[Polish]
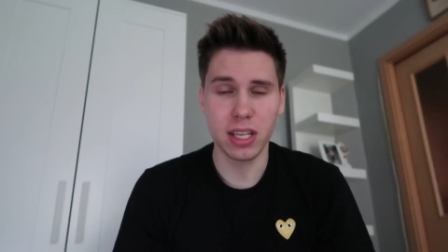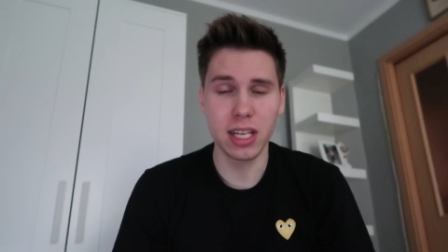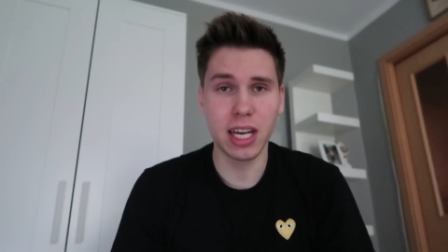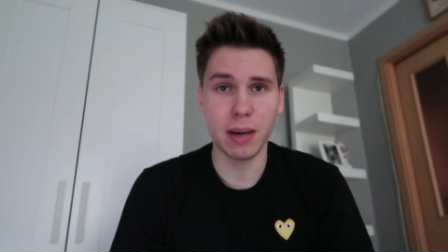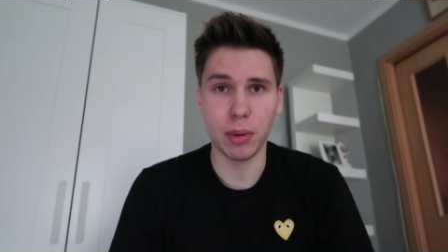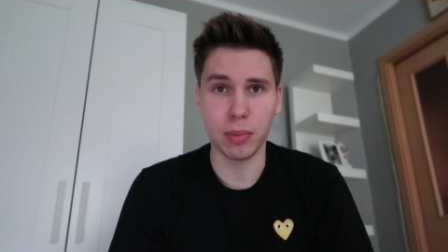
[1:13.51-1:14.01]

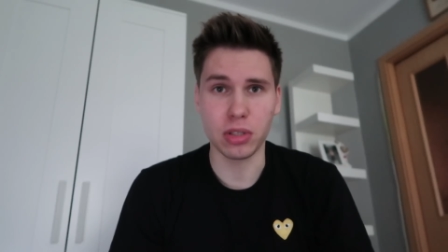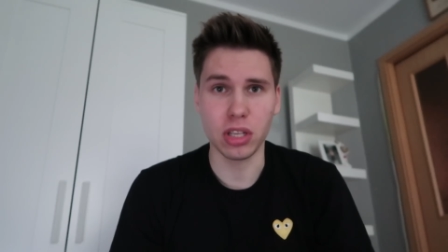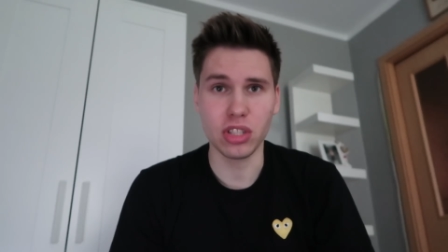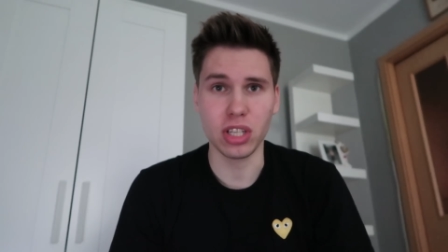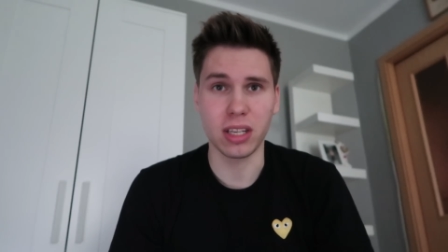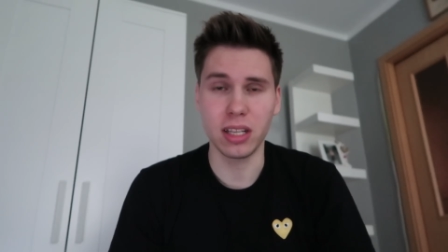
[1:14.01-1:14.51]
Kilka
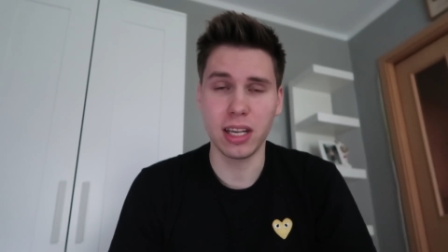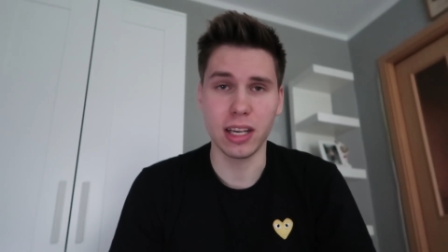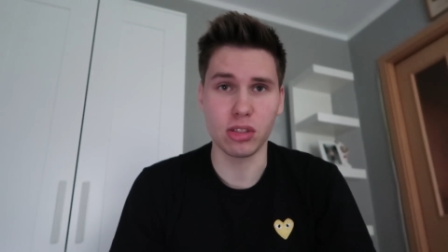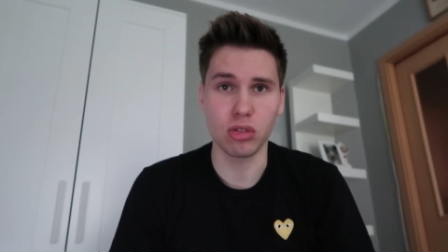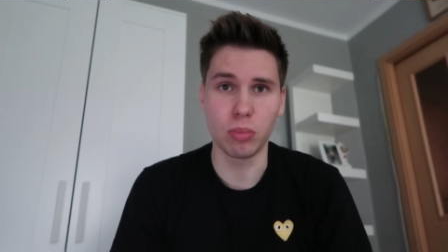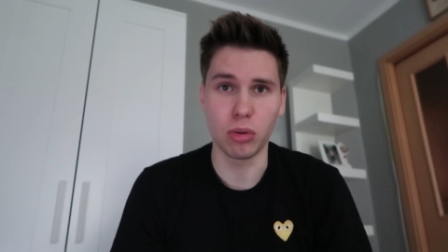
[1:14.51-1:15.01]
poprzeczek,
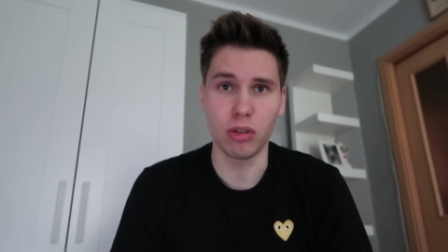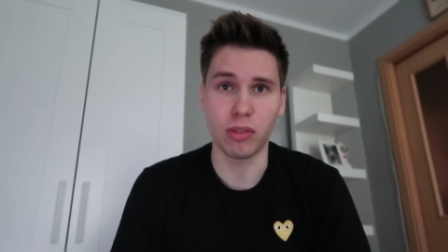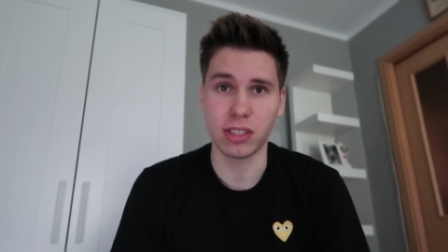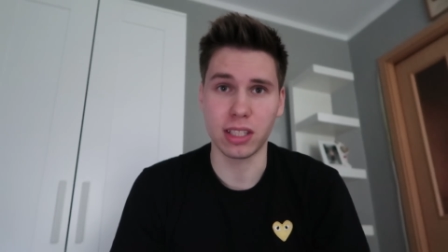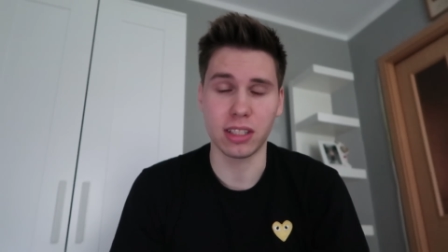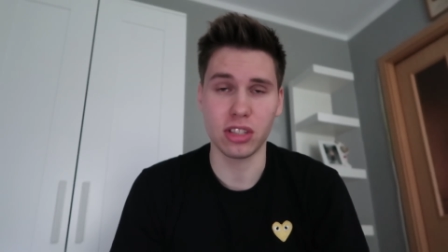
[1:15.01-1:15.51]
kilka
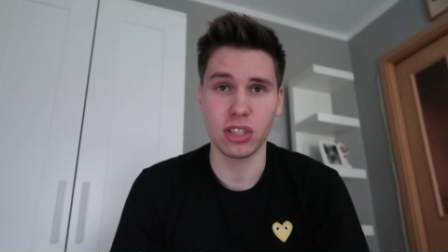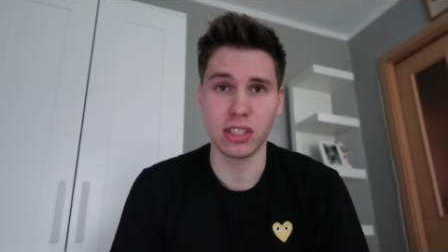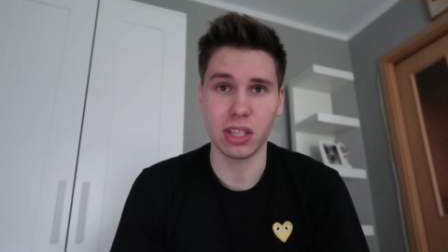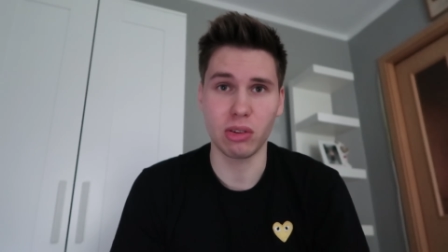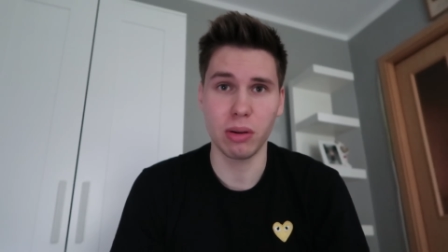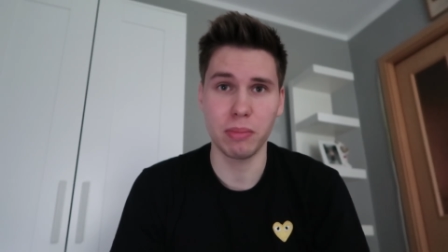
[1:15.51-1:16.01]
słupków,
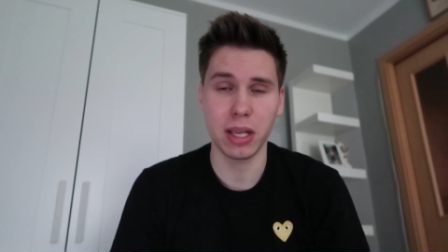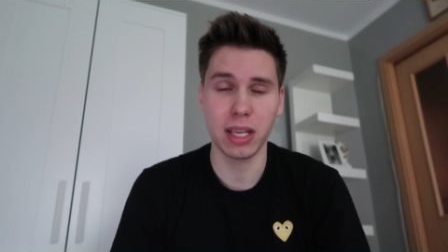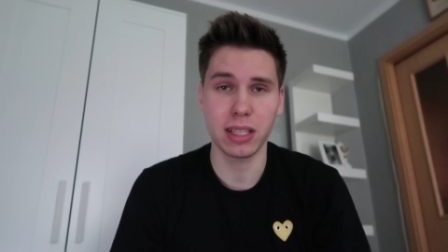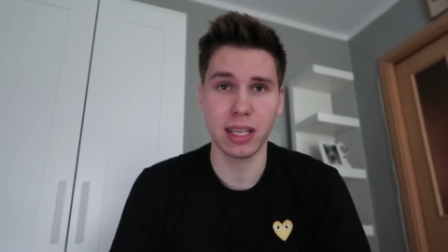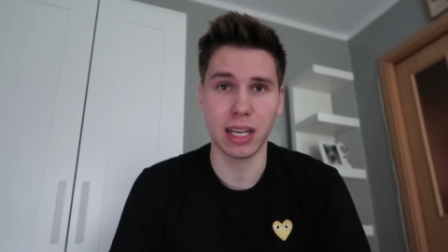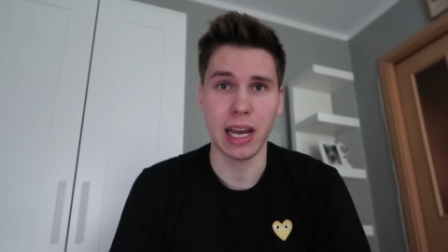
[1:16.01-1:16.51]
ostatecznie Zagłębie
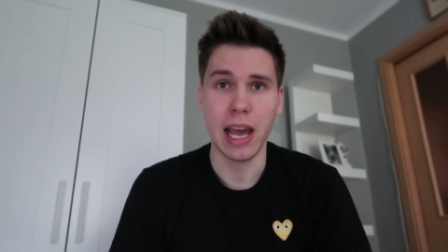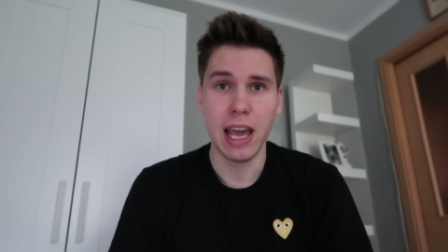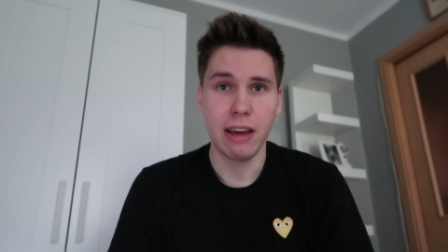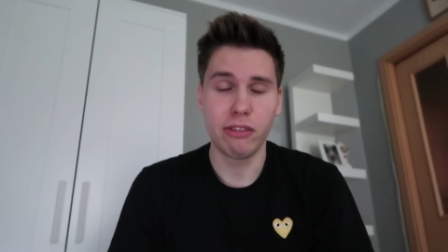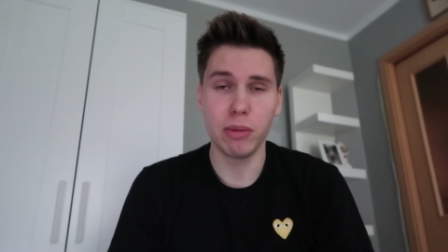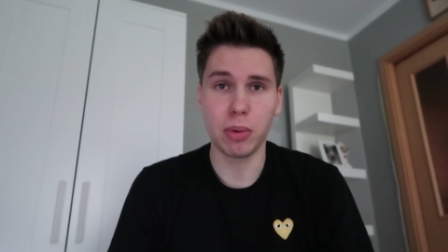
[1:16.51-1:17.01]
jednak
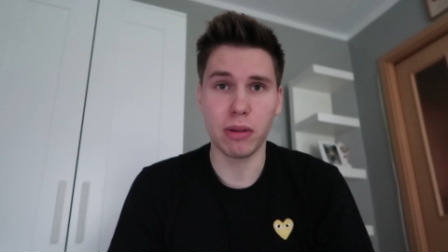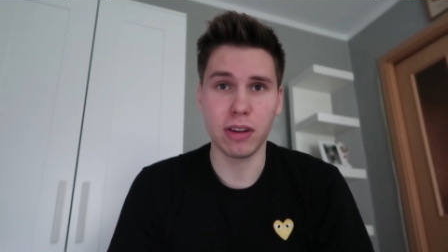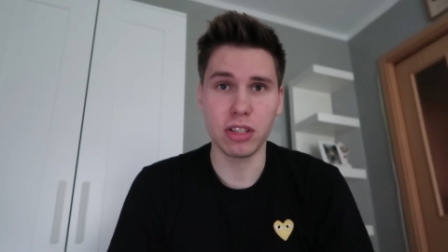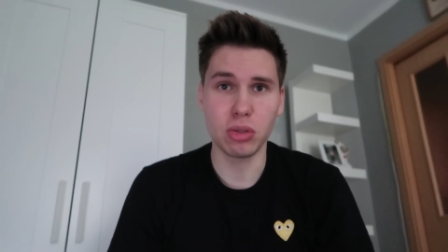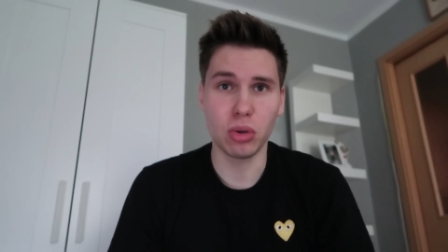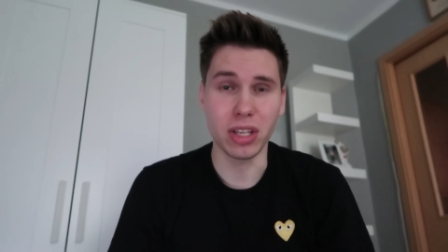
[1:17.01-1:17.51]

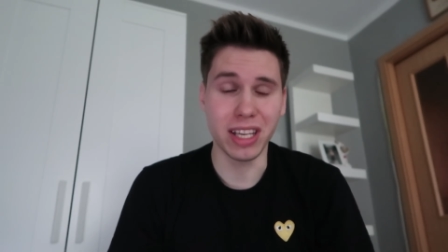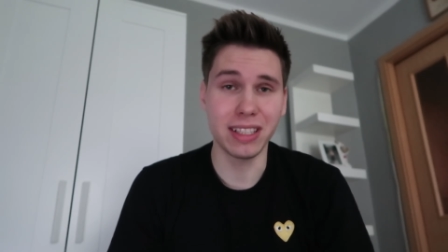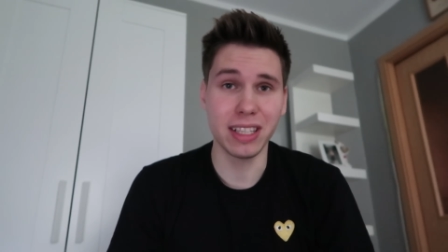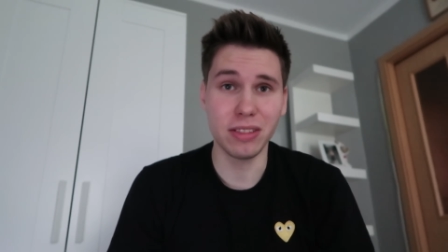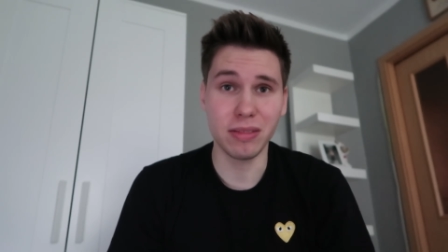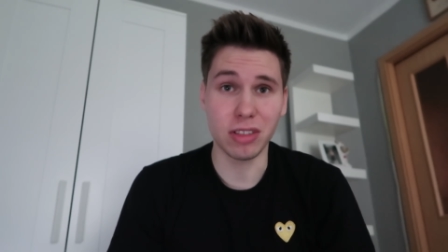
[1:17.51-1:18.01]
wyprowadziło
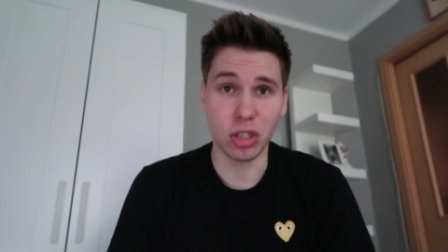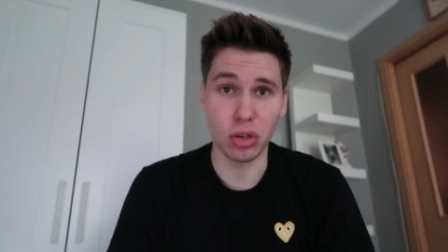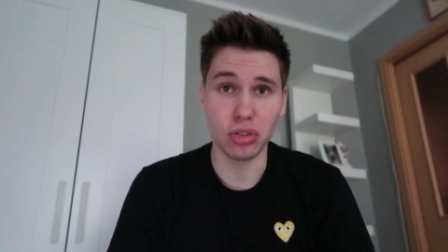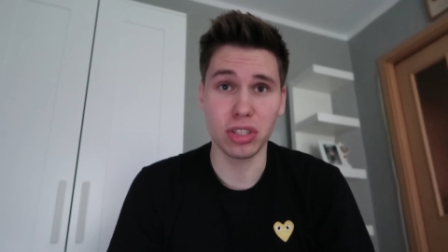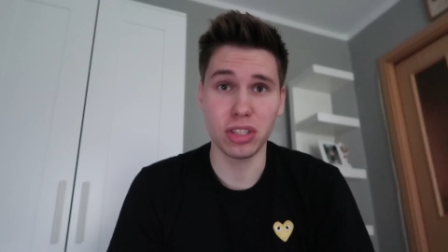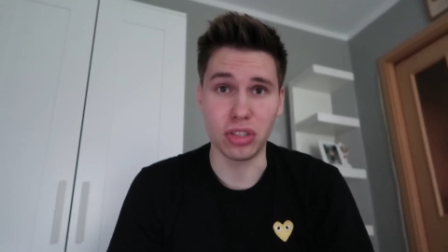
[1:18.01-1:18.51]
jeden
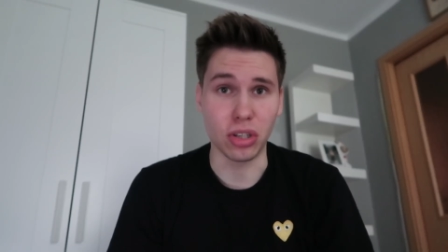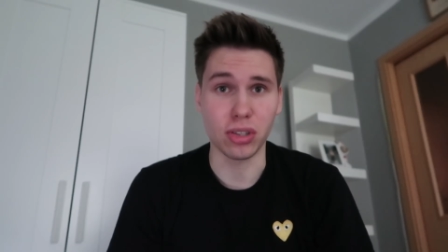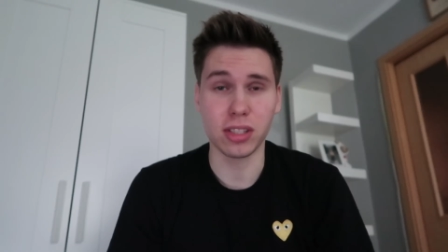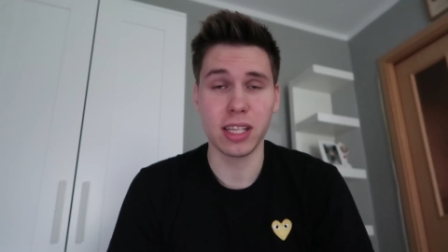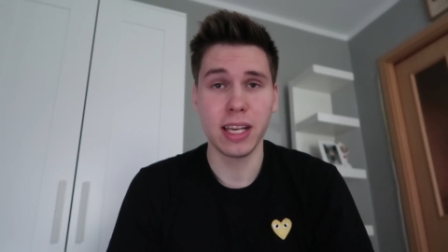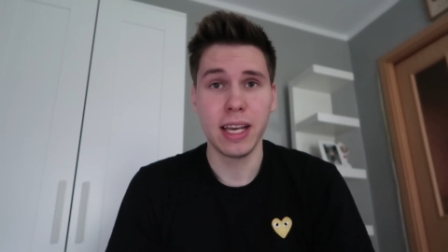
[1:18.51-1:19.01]
groźny
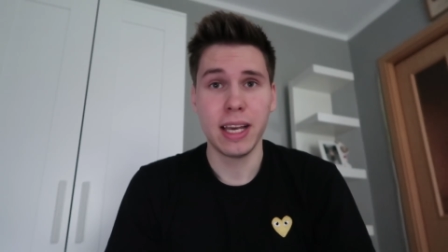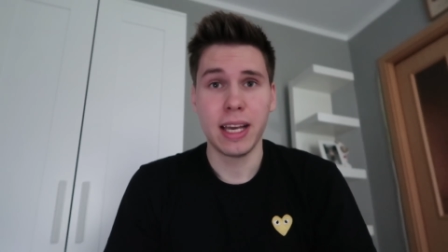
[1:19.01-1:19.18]
cios